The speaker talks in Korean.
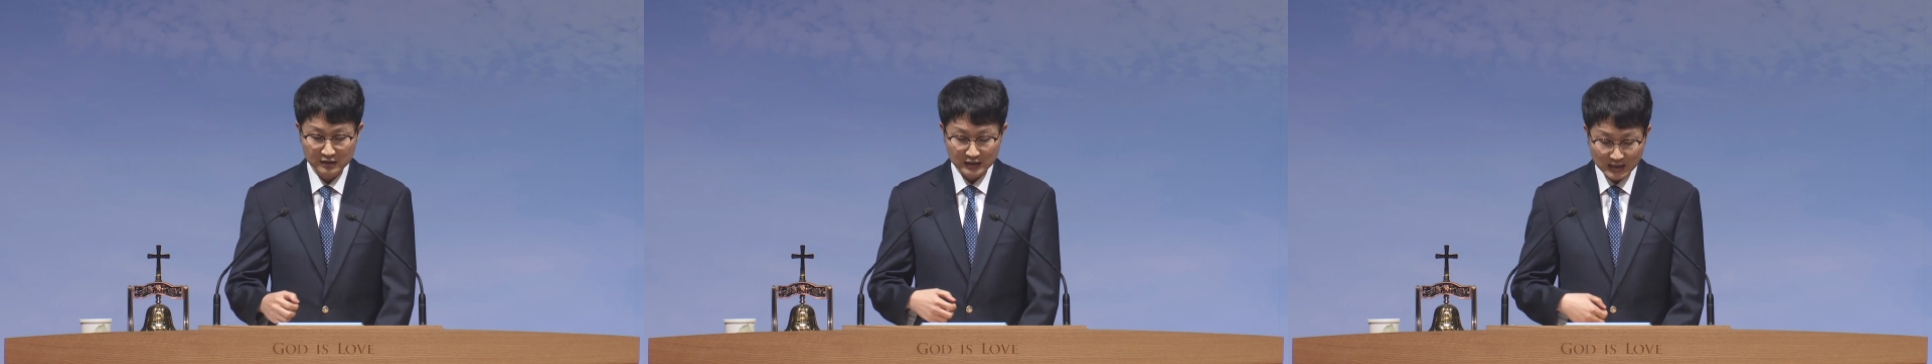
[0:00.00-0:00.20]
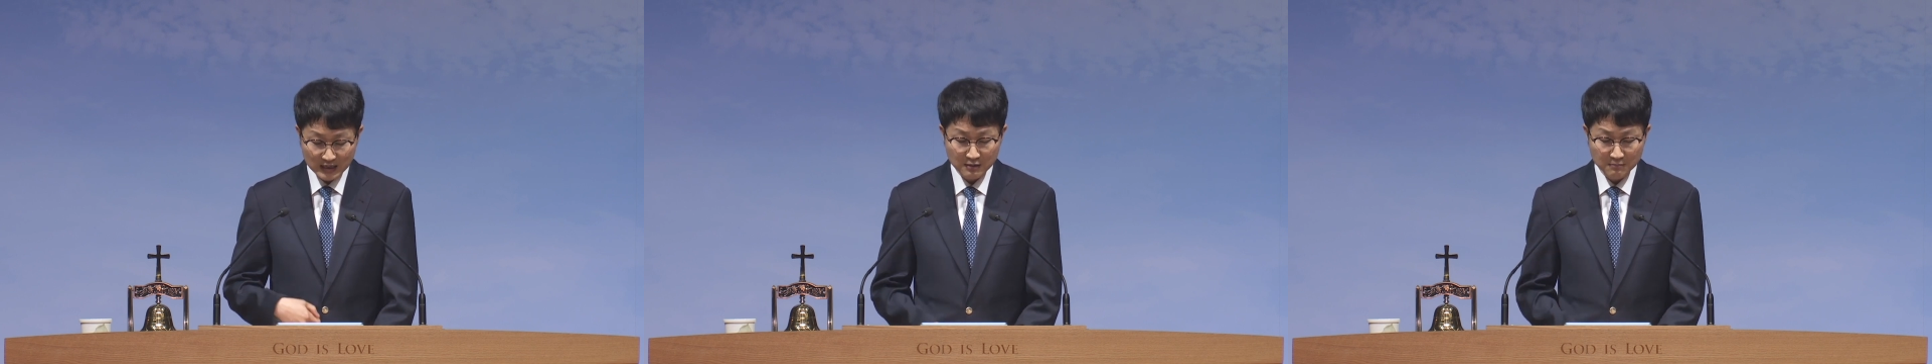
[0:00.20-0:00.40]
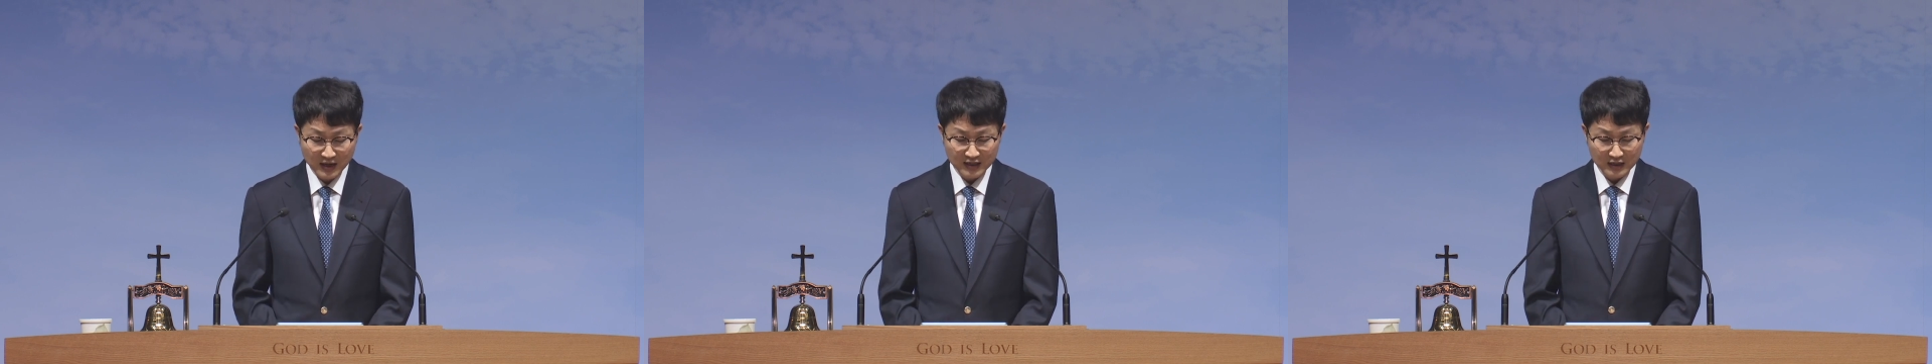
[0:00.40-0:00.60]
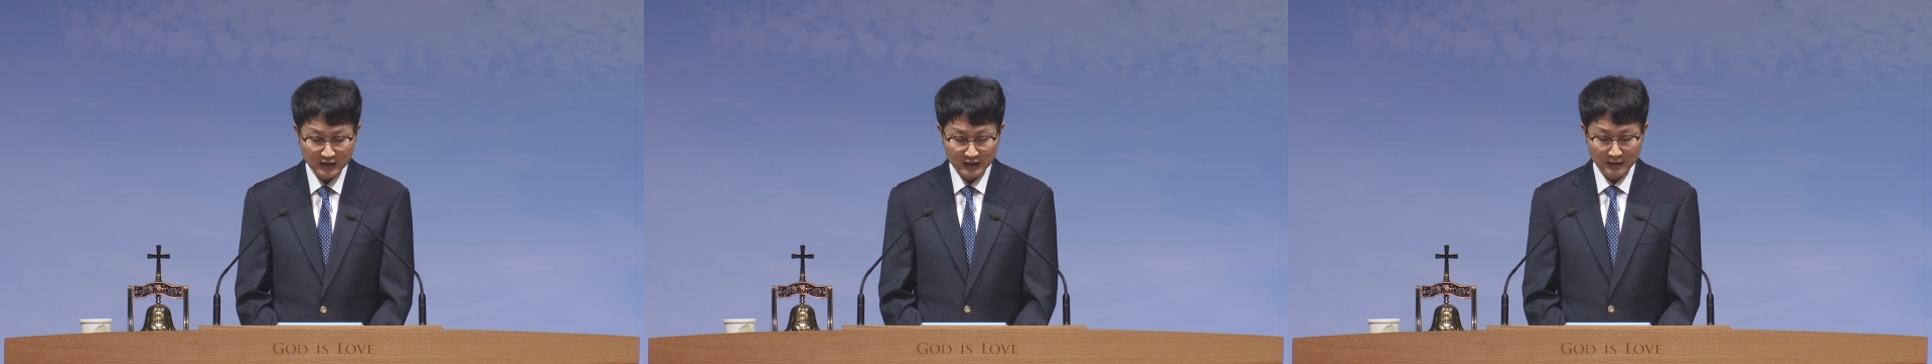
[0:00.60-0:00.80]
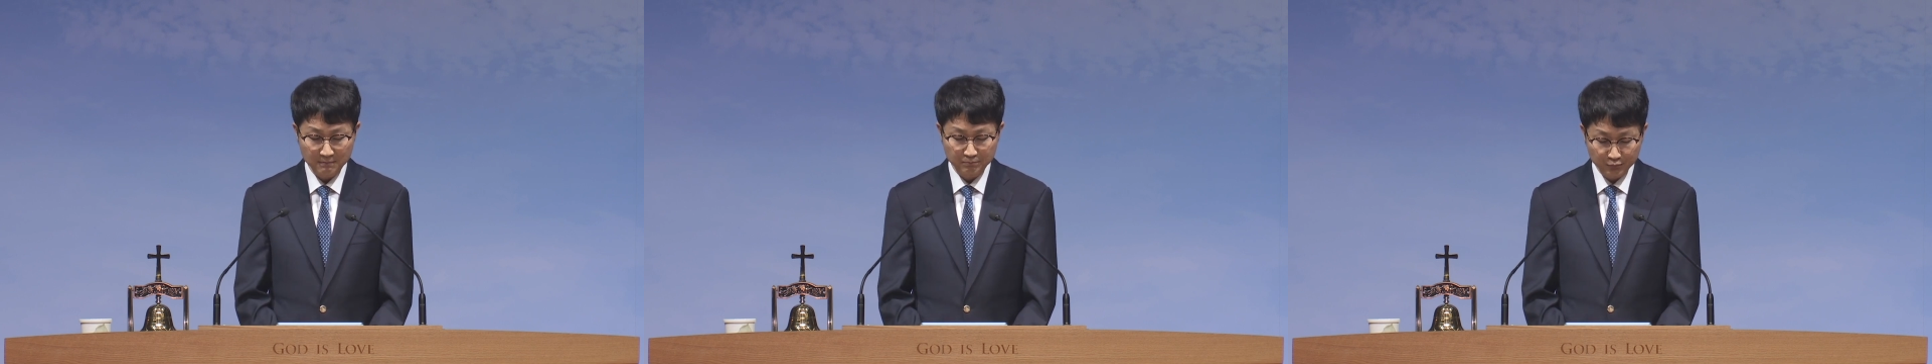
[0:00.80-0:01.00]

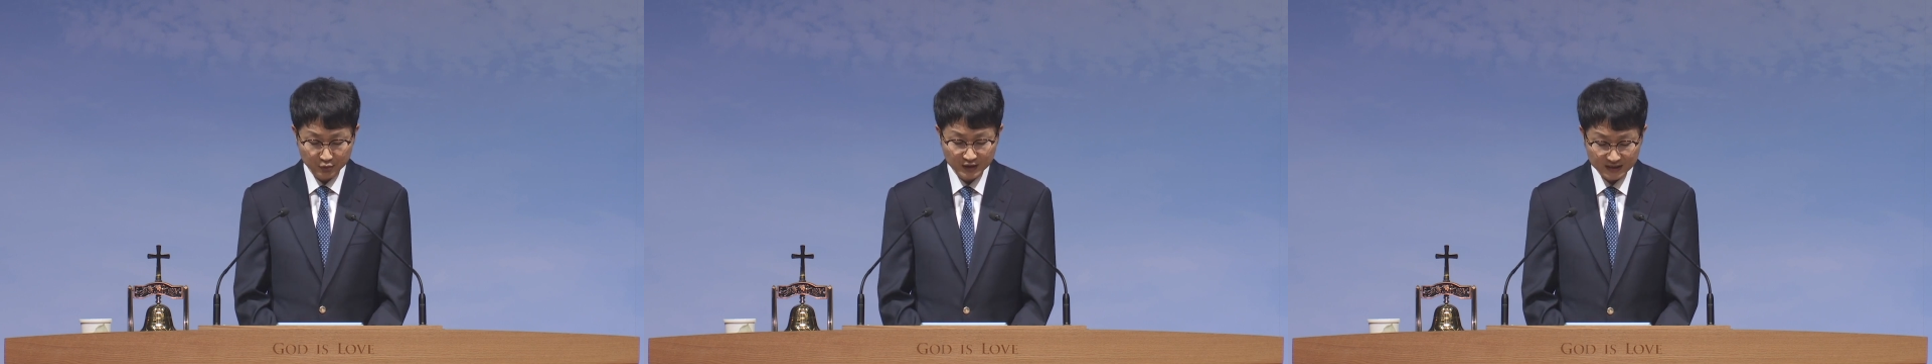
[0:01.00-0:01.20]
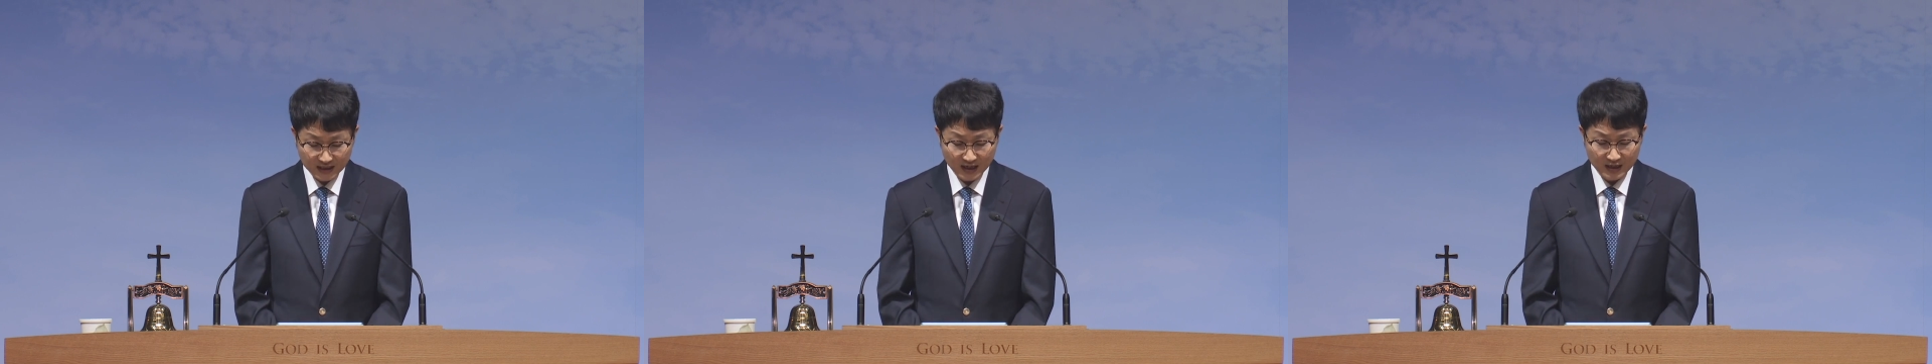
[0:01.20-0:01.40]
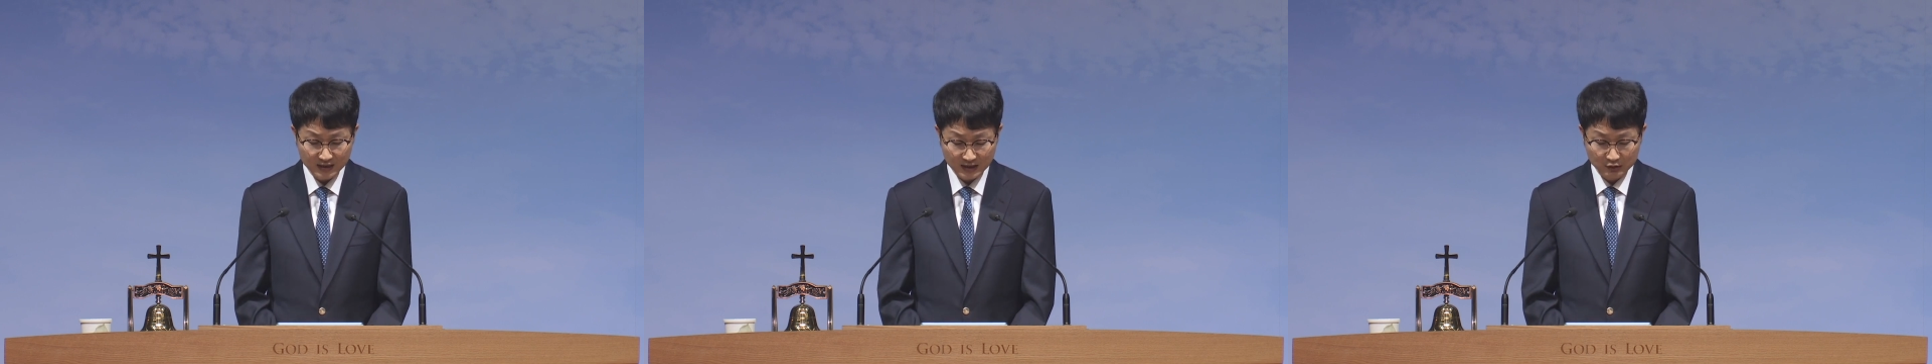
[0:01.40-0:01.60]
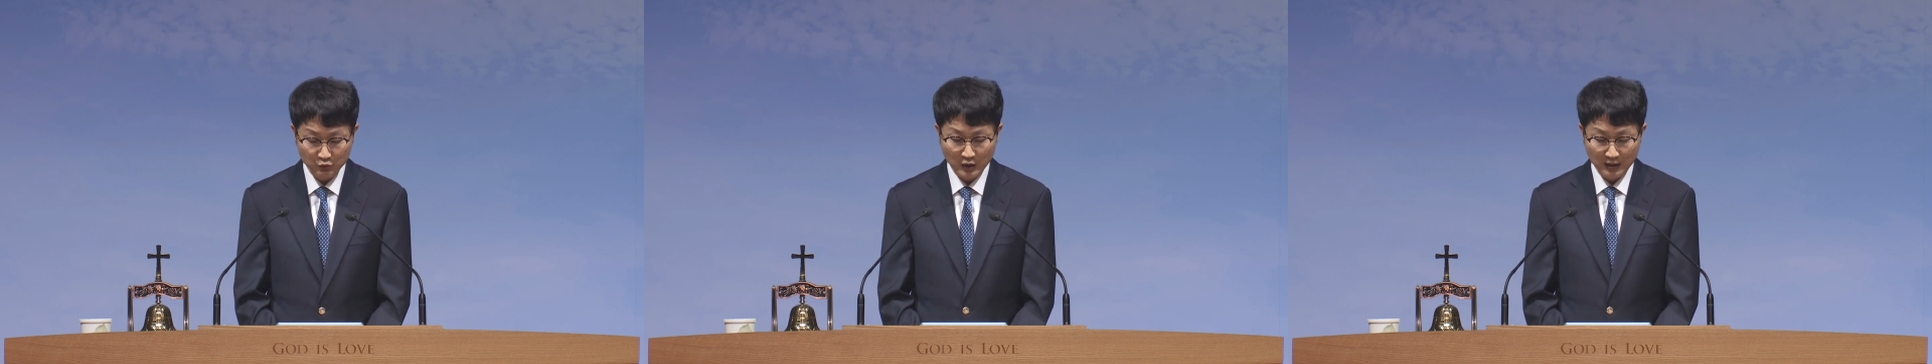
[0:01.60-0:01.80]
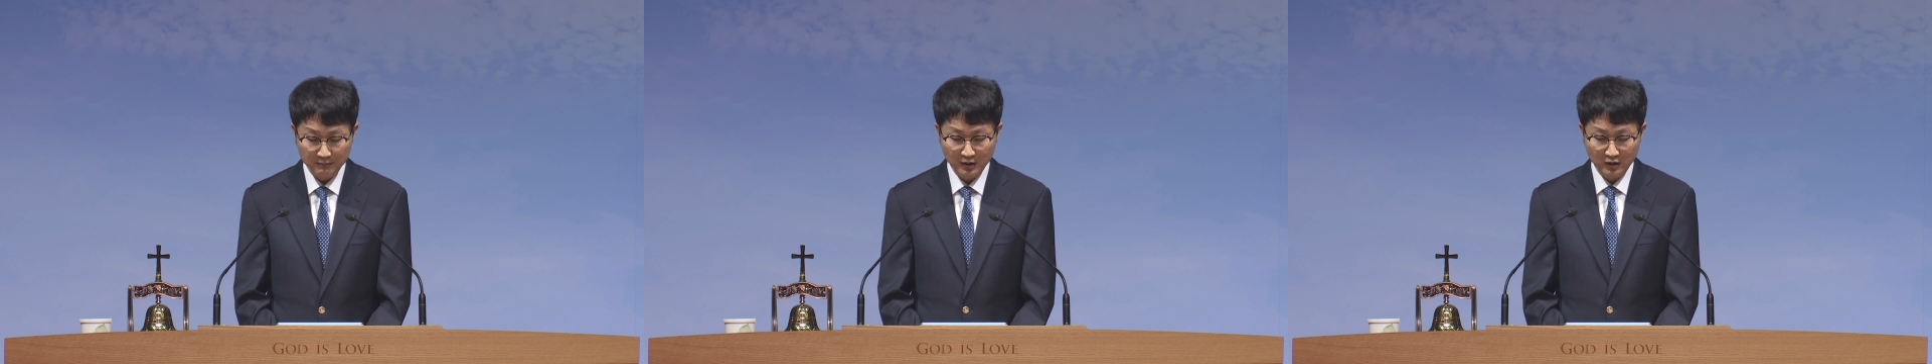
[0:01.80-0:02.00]
일만하게 뿌리다라고
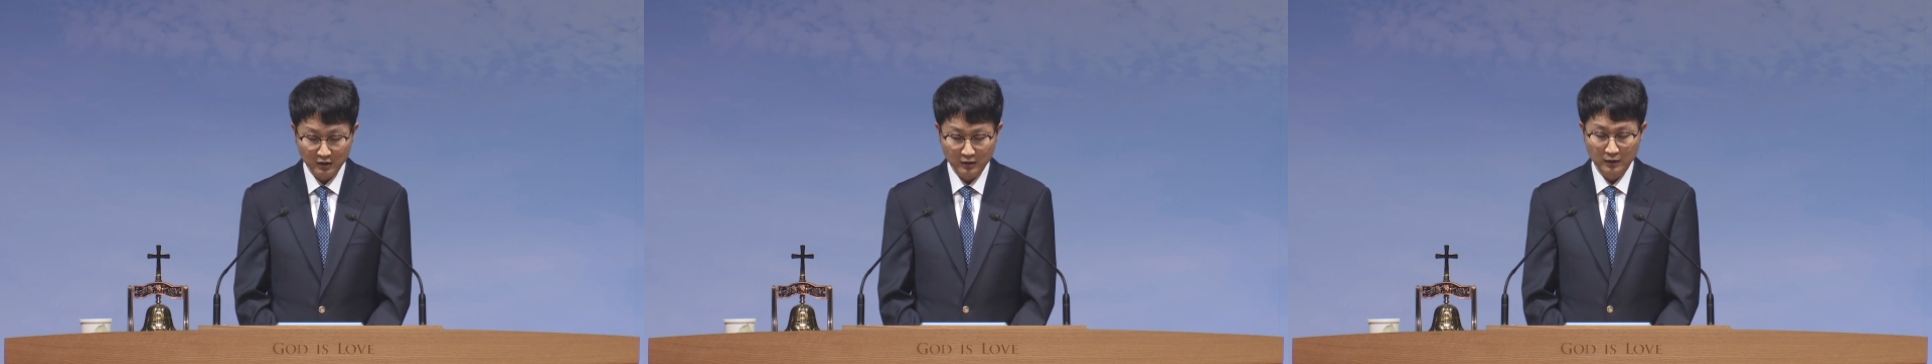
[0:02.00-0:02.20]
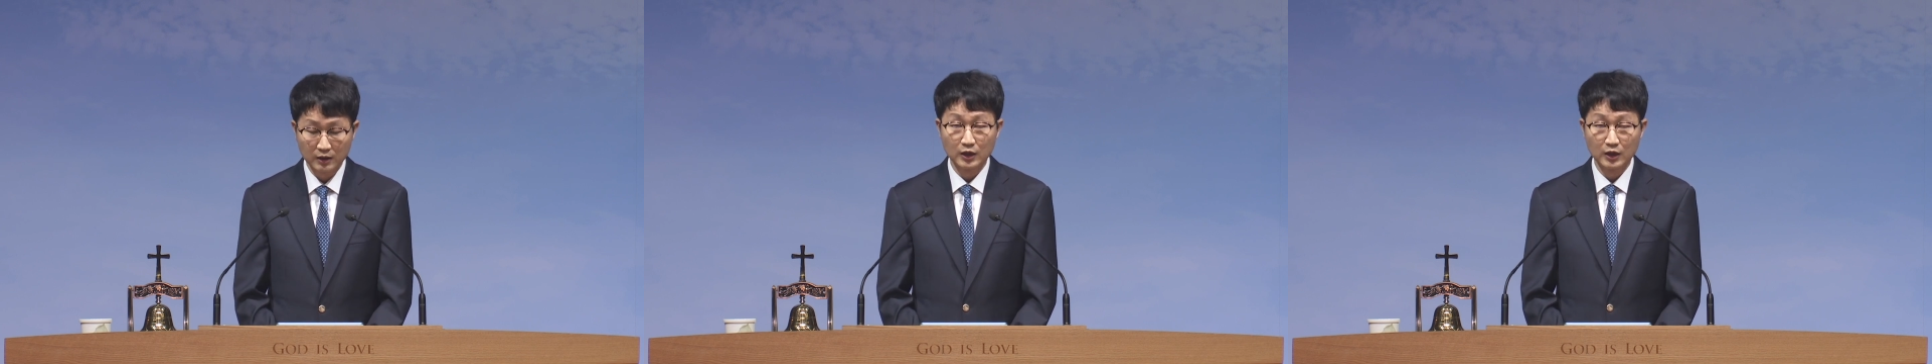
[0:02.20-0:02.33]
하며